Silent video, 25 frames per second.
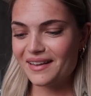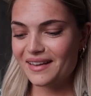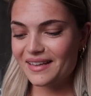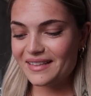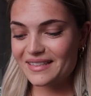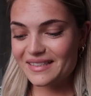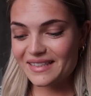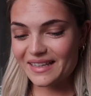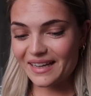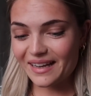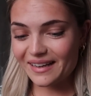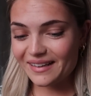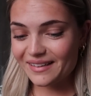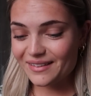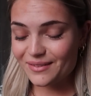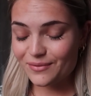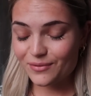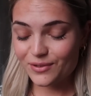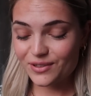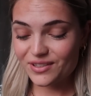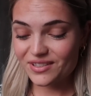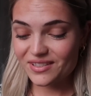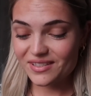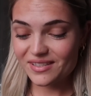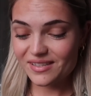Ich kann
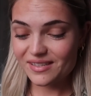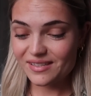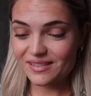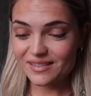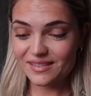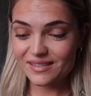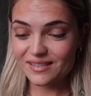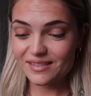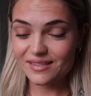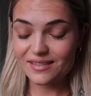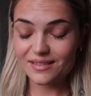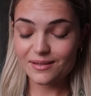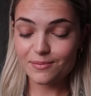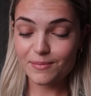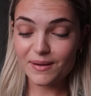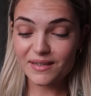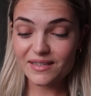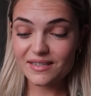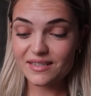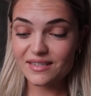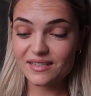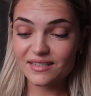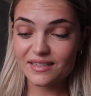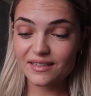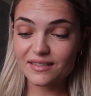wirklich, ich mache
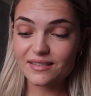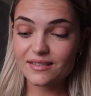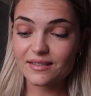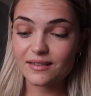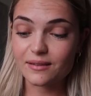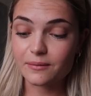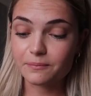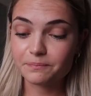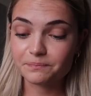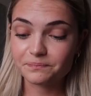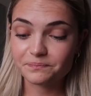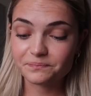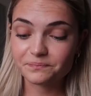das nicht extra.